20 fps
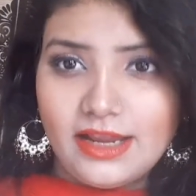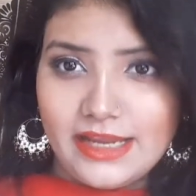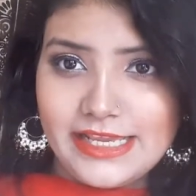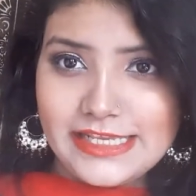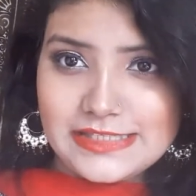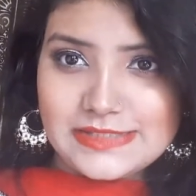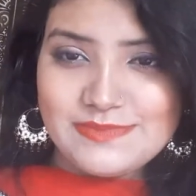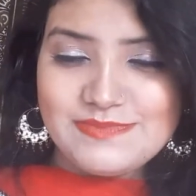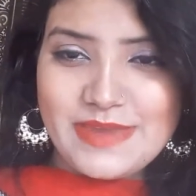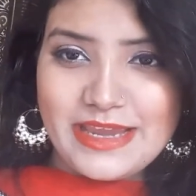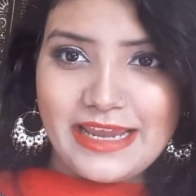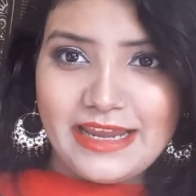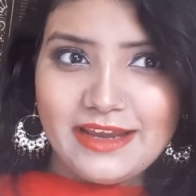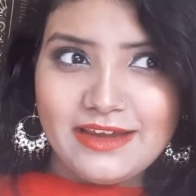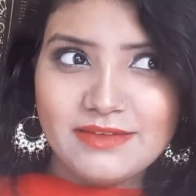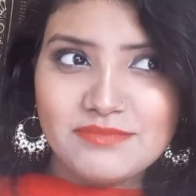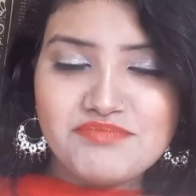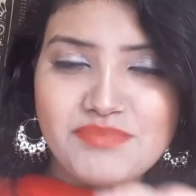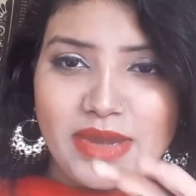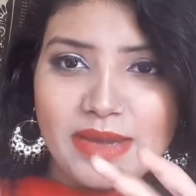
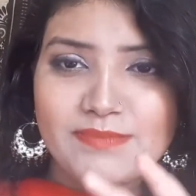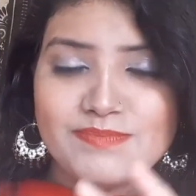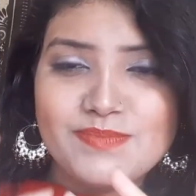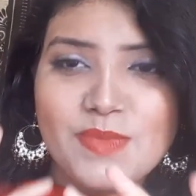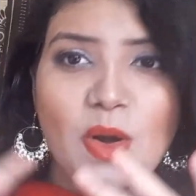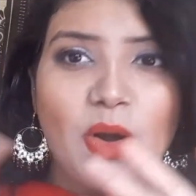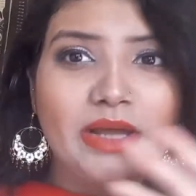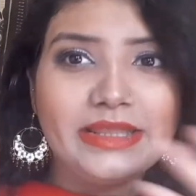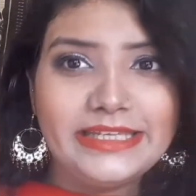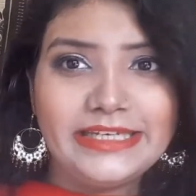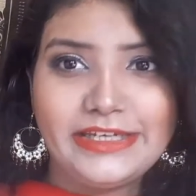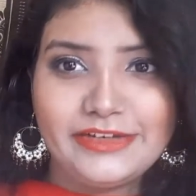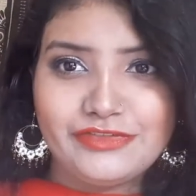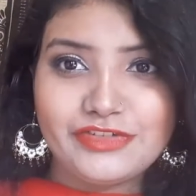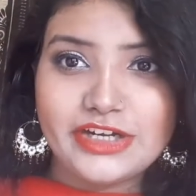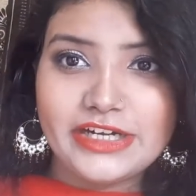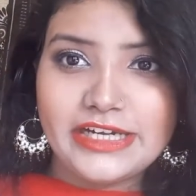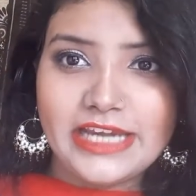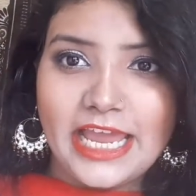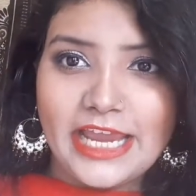इसमें मैं बहुत ही
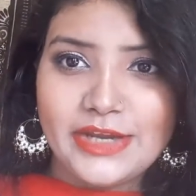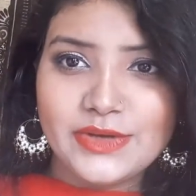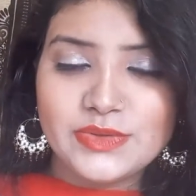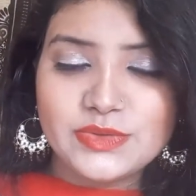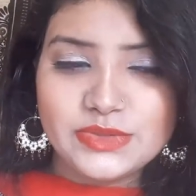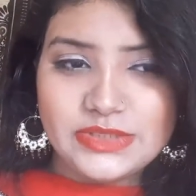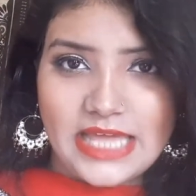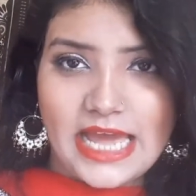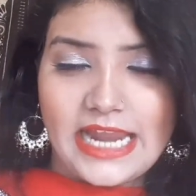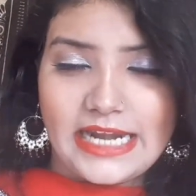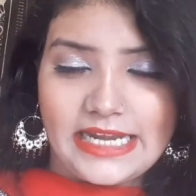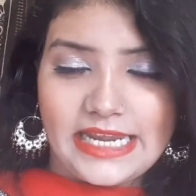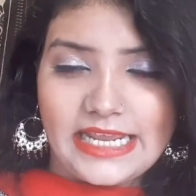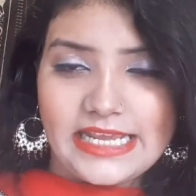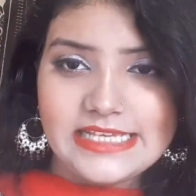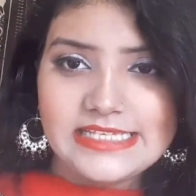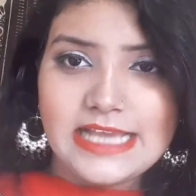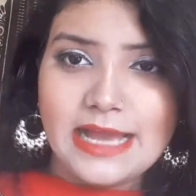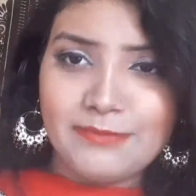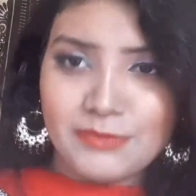डिफरेंट लाई हूँ दैट
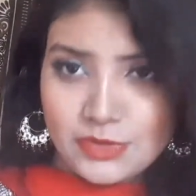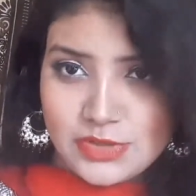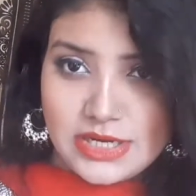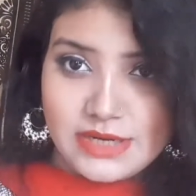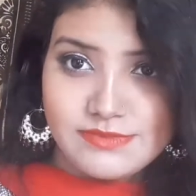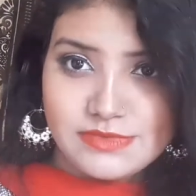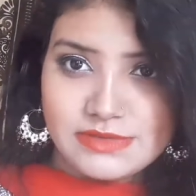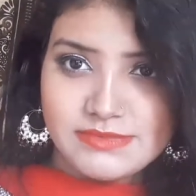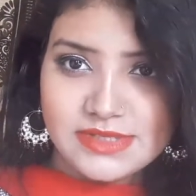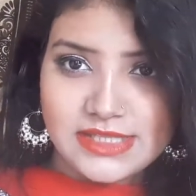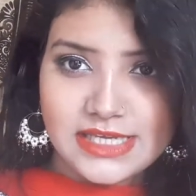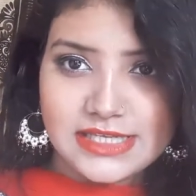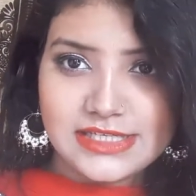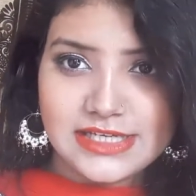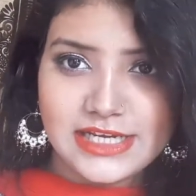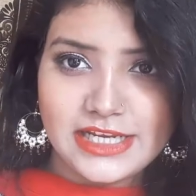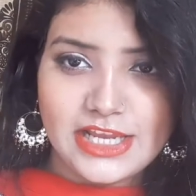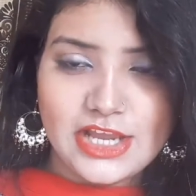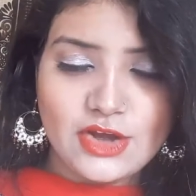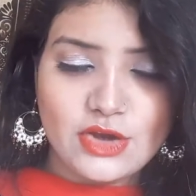इज़ आपको नेम से पता
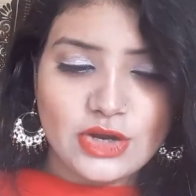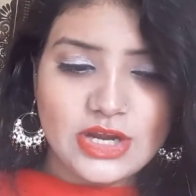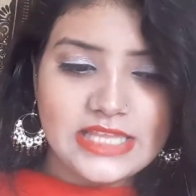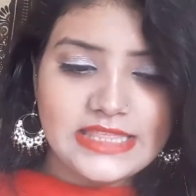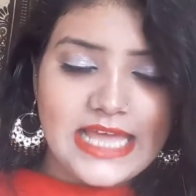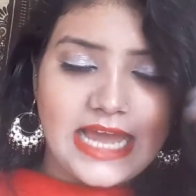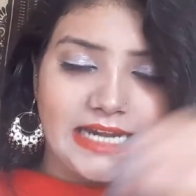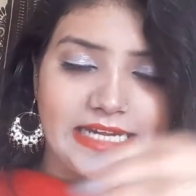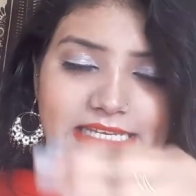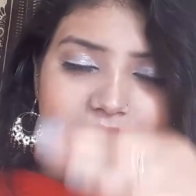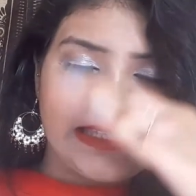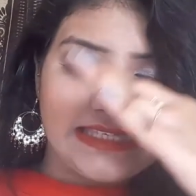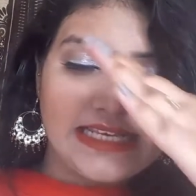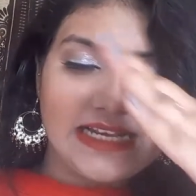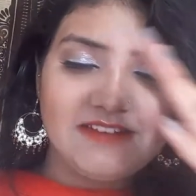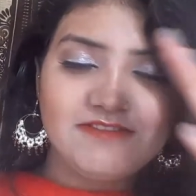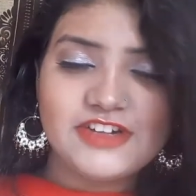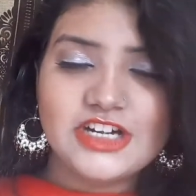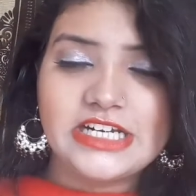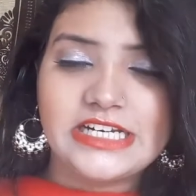चल गया होगा दैट इज़
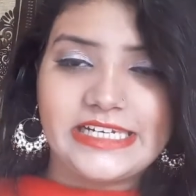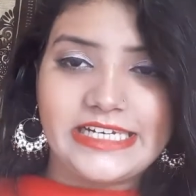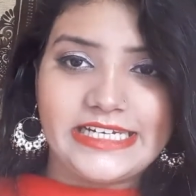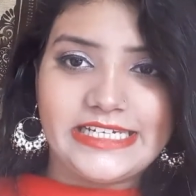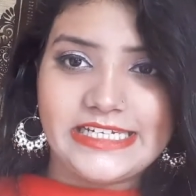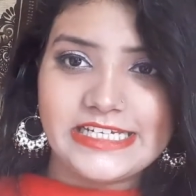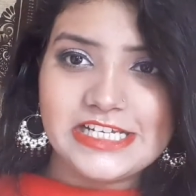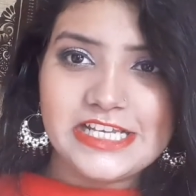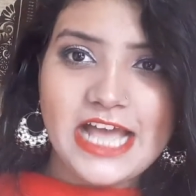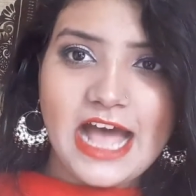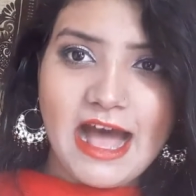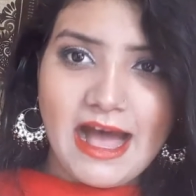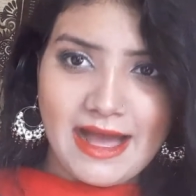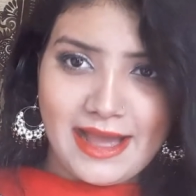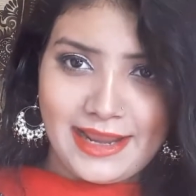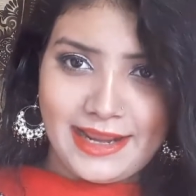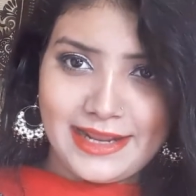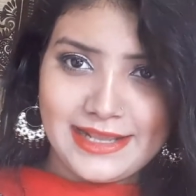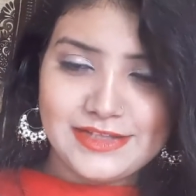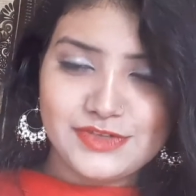सिल्वर ग्लिटर
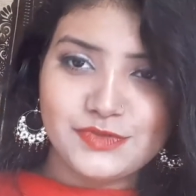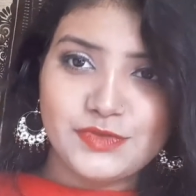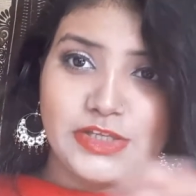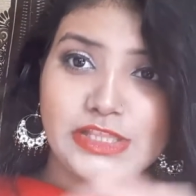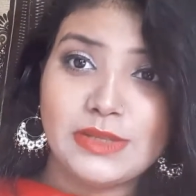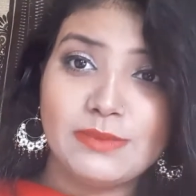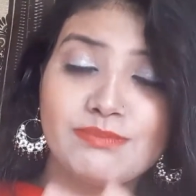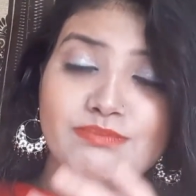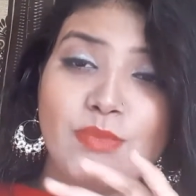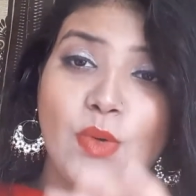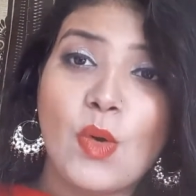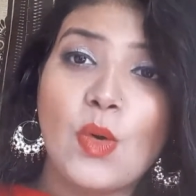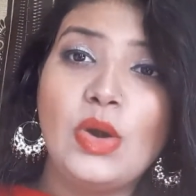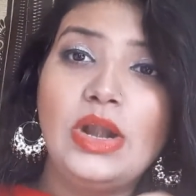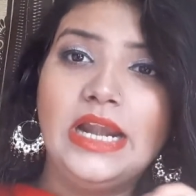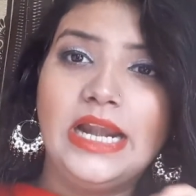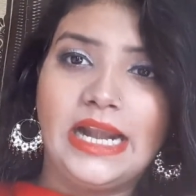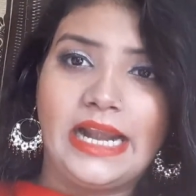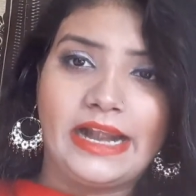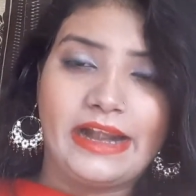आईज विद
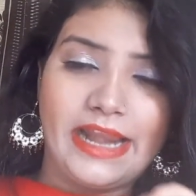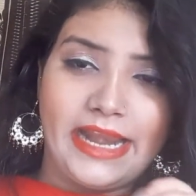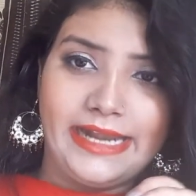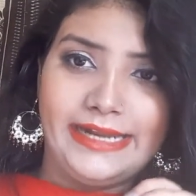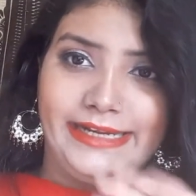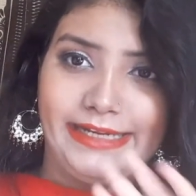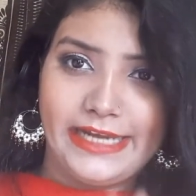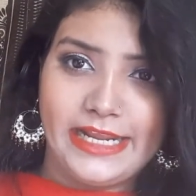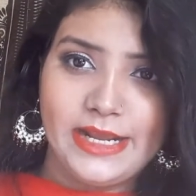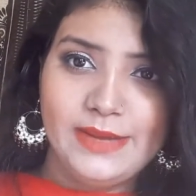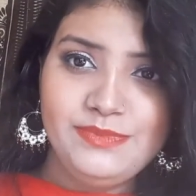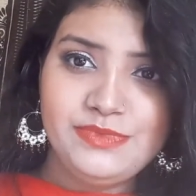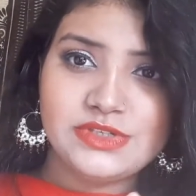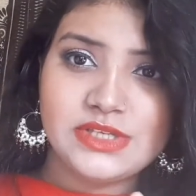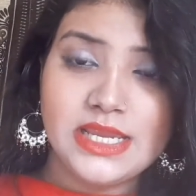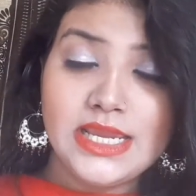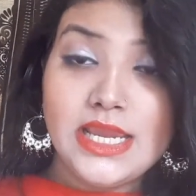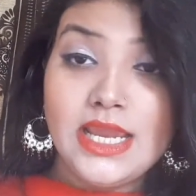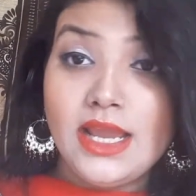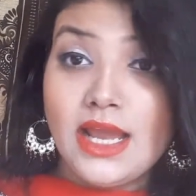बोल्ड रेड लिप्स